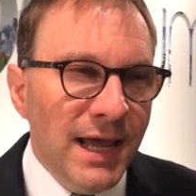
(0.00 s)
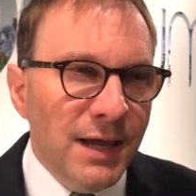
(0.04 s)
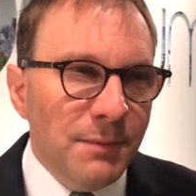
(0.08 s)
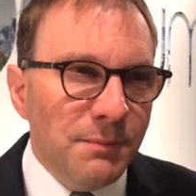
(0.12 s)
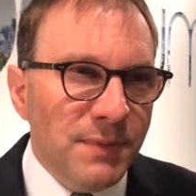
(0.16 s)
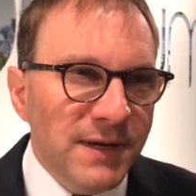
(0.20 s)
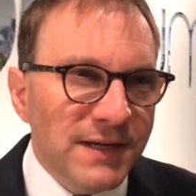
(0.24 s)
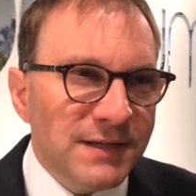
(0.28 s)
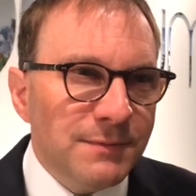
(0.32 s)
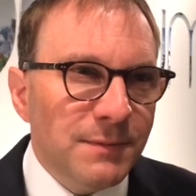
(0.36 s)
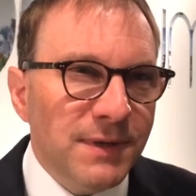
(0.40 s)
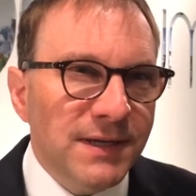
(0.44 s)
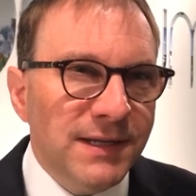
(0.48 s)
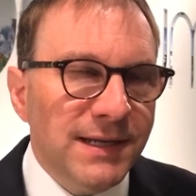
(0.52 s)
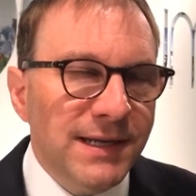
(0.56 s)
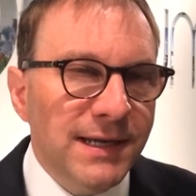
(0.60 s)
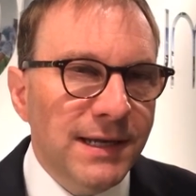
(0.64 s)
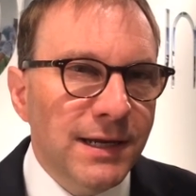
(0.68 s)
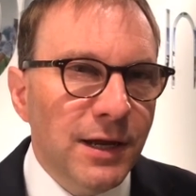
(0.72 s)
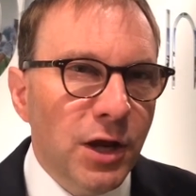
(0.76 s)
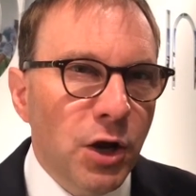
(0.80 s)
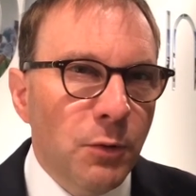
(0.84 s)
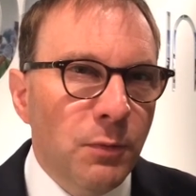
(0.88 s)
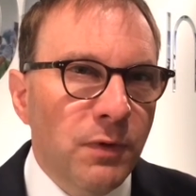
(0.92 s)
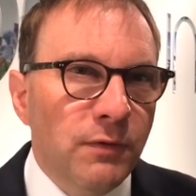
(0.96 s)
Bis wir
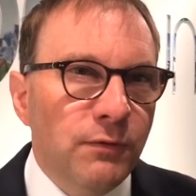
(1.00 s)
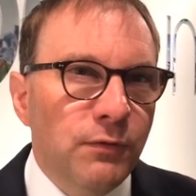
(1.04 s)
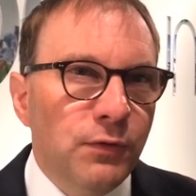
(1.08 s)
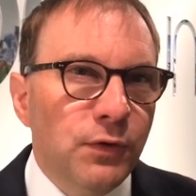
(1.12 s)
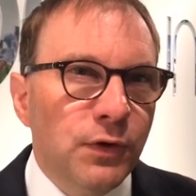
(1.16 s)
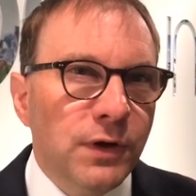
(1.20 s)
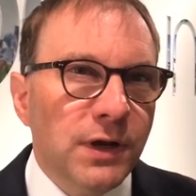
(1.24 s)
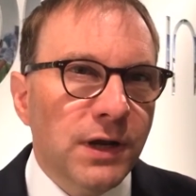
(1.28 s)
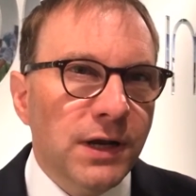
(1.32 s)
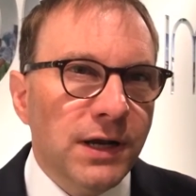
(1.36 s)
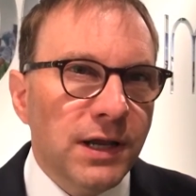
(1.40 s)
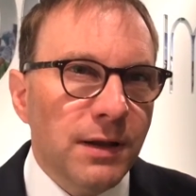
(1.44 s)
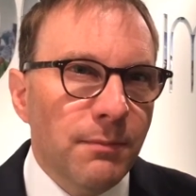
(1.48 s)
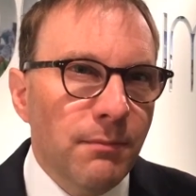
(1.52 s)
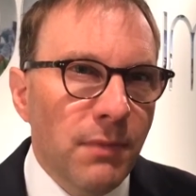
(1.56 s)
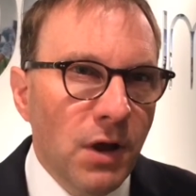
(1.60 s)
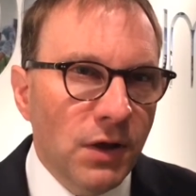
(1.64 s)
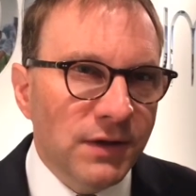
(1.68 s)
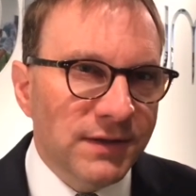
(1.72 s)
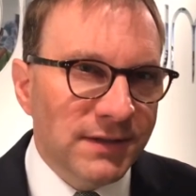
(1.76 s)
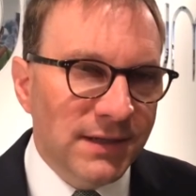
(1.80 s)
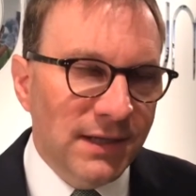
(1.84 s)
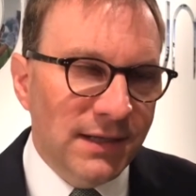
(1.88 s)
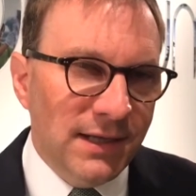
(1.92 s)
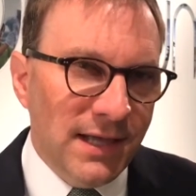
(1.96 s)
die aber wirklich
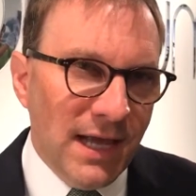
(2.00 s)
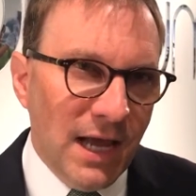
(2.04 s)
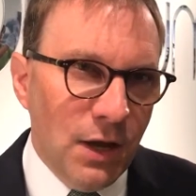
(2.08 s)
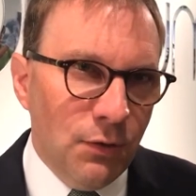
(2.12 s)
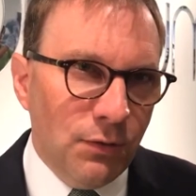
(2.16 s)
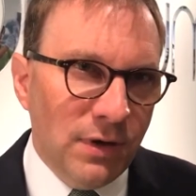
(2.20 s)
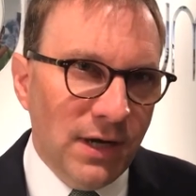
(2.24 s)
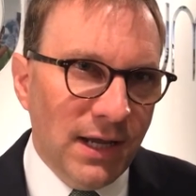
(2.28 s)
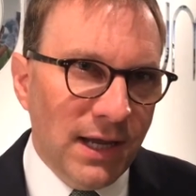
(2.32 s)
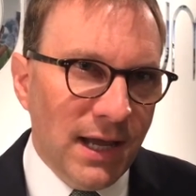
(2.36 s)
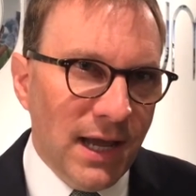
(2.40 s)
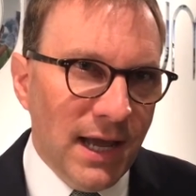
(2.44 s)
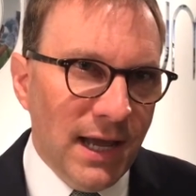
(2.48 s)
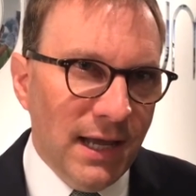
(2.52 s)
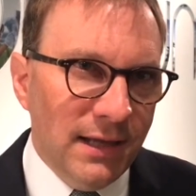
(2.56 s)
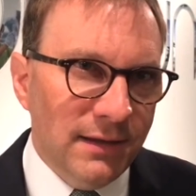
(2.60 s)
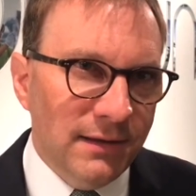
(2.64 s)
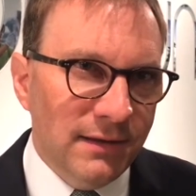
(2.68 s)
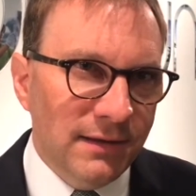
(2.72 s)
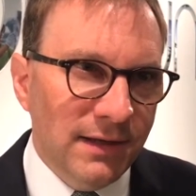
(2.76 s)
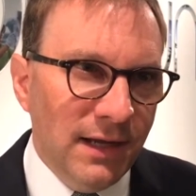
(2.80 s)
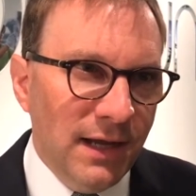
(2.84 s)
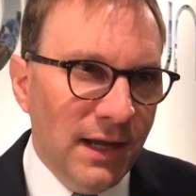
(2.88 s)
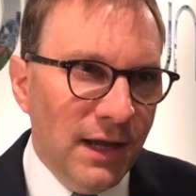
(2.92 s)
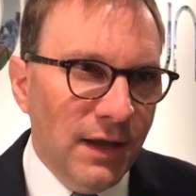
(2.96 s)
massentauglich haben,
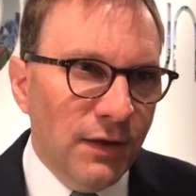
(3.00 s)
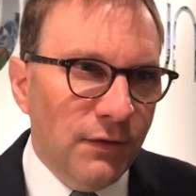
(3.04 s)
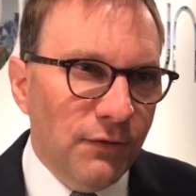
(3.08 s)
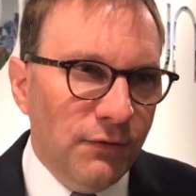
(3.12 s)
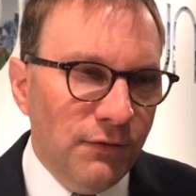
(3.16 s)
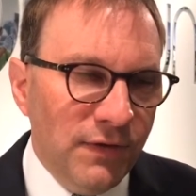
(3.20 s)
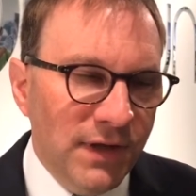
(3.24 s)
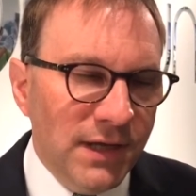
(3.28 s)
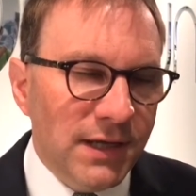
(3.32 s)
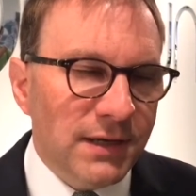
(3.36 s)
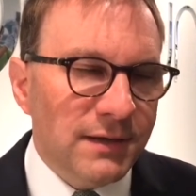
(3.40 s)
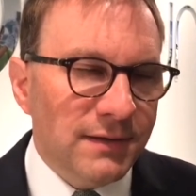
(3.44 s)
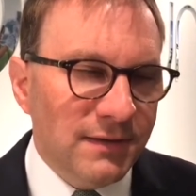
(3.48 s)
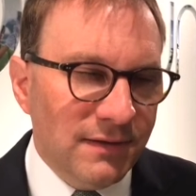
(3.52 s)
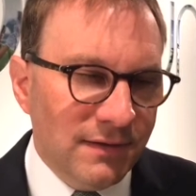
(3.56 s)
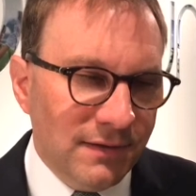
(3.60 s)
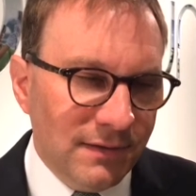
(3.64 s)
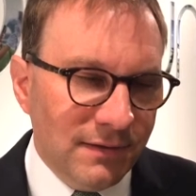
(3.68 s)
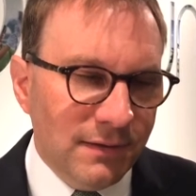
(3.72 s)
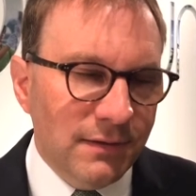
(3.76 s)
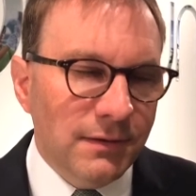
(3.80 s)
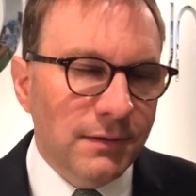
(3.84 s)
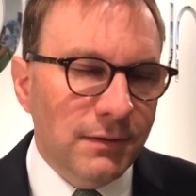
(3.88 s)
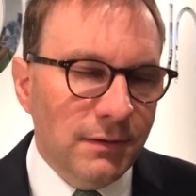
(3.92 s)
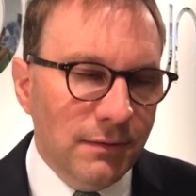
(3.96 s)
wird
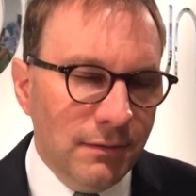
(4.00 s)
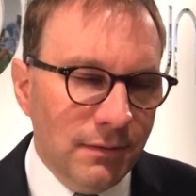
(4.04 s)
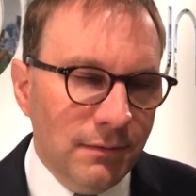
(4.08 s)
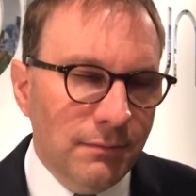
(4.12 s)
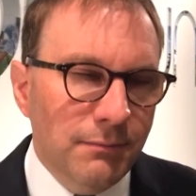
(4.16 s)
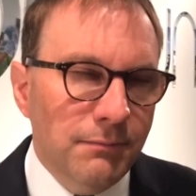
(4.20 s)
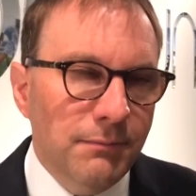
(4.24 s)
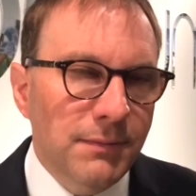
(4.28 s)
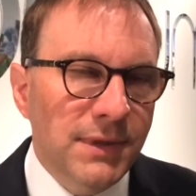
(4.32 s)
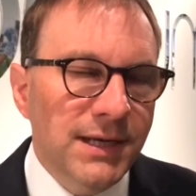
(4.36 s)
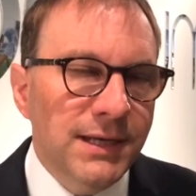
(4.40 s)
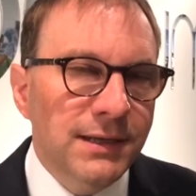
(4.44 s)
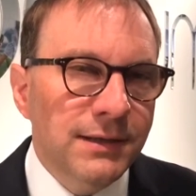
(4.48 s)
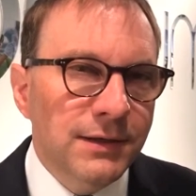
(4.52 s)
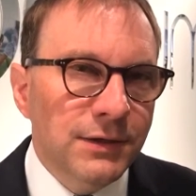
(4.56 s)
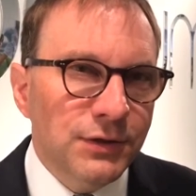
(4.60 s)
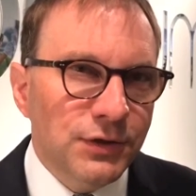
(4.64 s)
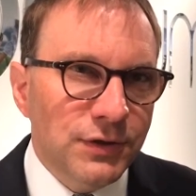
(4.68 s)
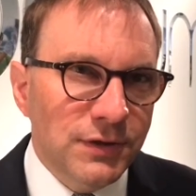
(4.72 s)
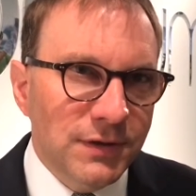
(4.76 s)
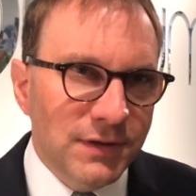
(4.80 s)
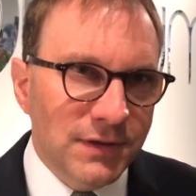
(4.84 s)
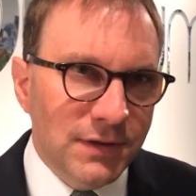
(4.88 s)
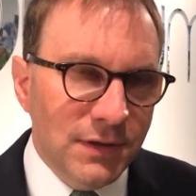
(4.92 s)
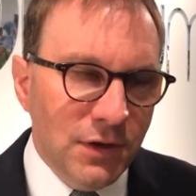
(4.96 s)
es äh,
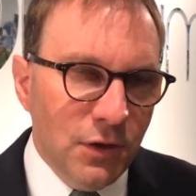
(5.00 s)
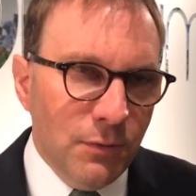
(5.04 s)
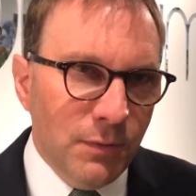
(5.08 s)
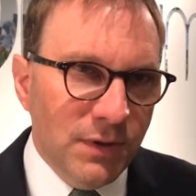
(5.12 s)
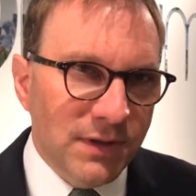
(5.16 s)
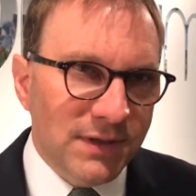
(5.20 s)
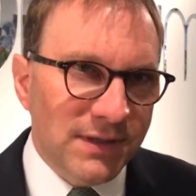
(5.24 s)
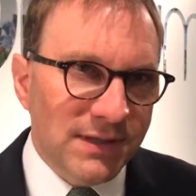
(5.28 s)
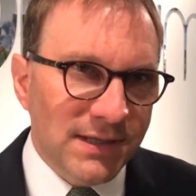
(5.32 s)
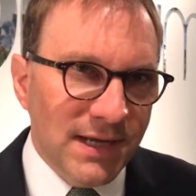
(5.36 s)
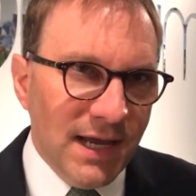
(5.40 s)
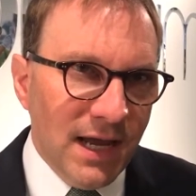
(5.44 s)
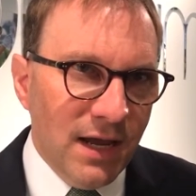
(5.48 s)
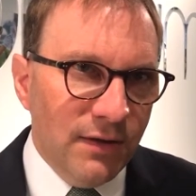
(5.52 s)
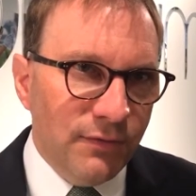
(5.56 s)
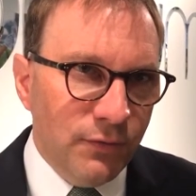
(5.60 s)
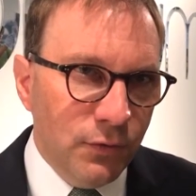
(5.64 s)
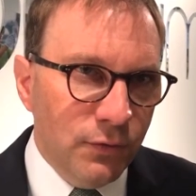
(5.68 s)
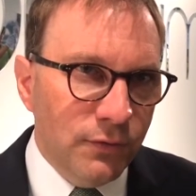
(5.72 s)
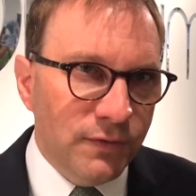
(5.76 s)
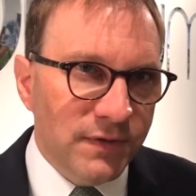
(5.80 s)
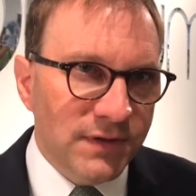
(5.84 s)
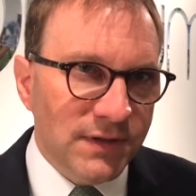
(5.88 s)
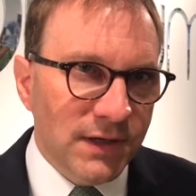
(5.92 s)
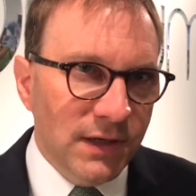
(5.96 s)
mindestens noch mal 10,
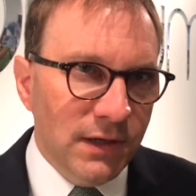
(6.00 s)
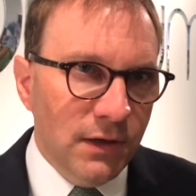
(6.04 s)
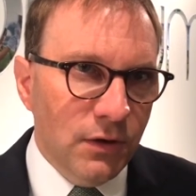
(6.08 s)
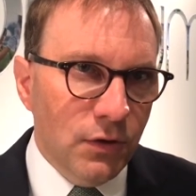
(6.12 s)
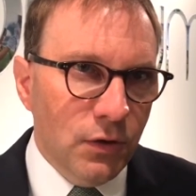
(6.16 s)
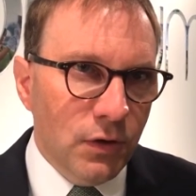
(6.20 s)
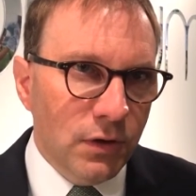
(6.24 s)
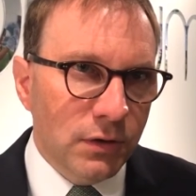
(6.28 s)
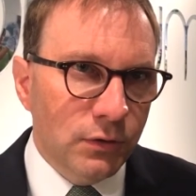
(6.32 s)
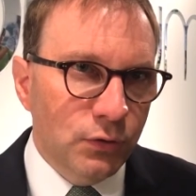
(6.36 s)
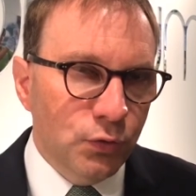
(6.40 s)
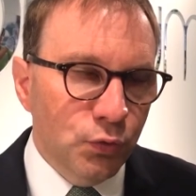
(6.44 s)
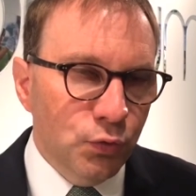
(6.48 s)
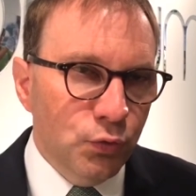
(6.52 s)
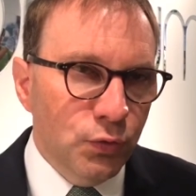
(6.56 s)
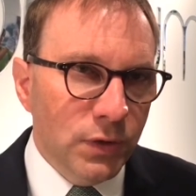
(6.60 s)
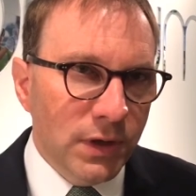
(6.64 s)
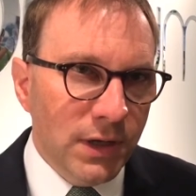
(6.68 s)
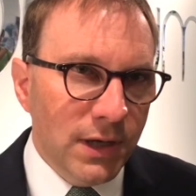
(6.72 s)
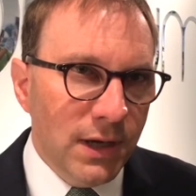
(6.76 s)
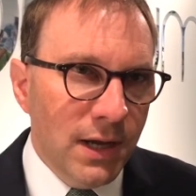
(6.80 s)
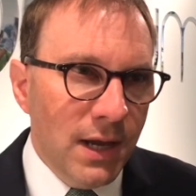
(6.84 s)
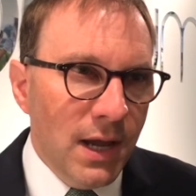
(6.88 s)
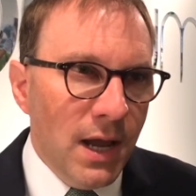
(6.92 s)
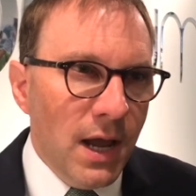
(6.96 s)
15 Jahre
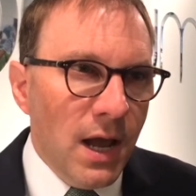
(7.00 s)
dauern.